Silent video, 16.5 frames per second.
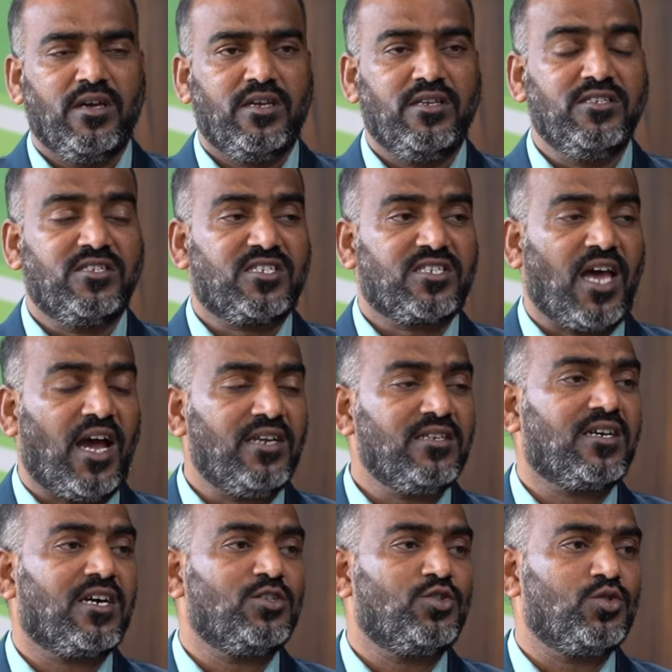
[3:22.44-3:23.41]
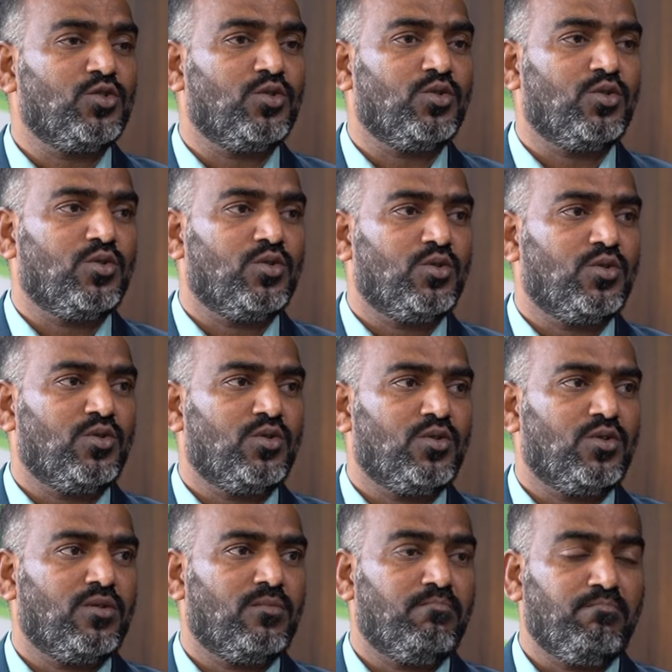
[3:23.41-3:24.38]
इंसान का जो
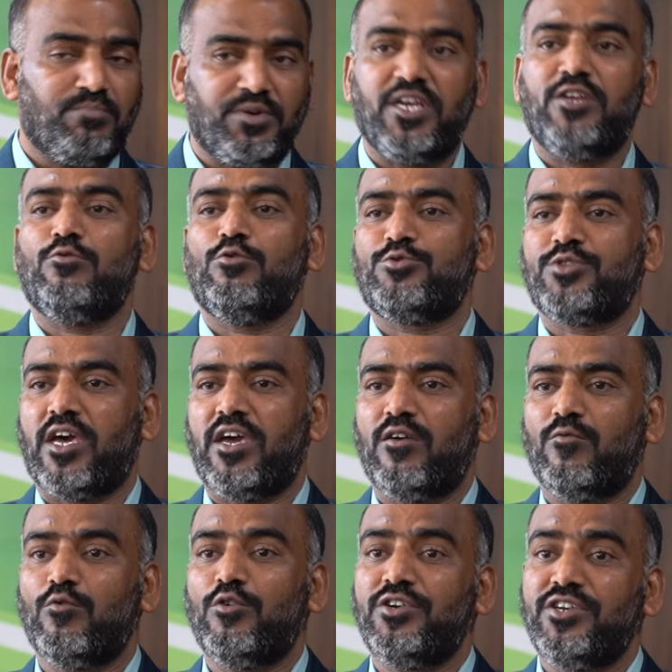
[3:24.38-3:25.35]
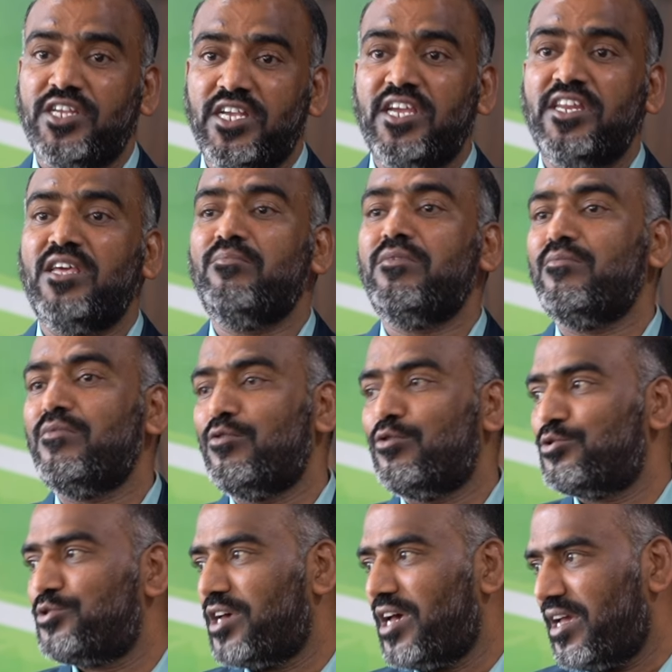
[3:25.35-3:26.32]
ब्रेन होता है वो डीएनए में भी
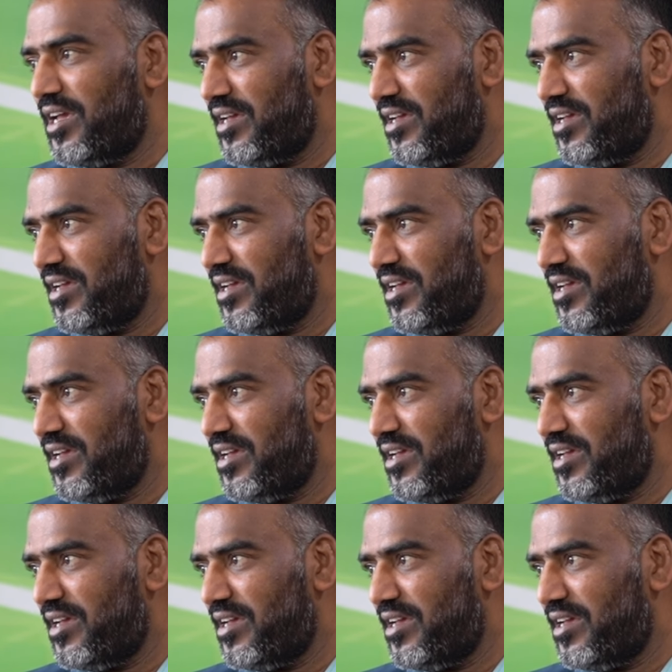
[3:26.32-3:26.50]
होता है